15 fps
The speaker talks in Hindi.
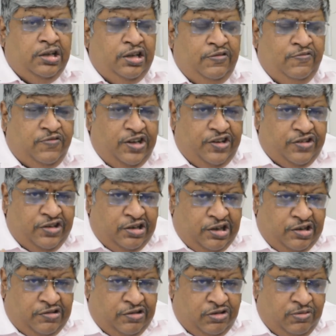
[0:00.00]
इन्फ्लेशन का
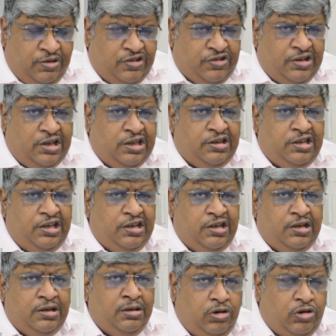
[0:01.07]
सिचुएशन आती
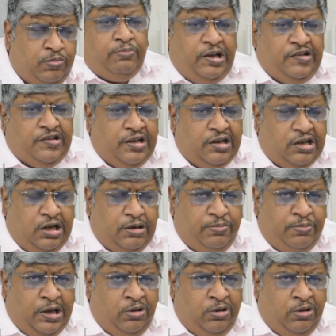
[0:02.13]
है और पैसा का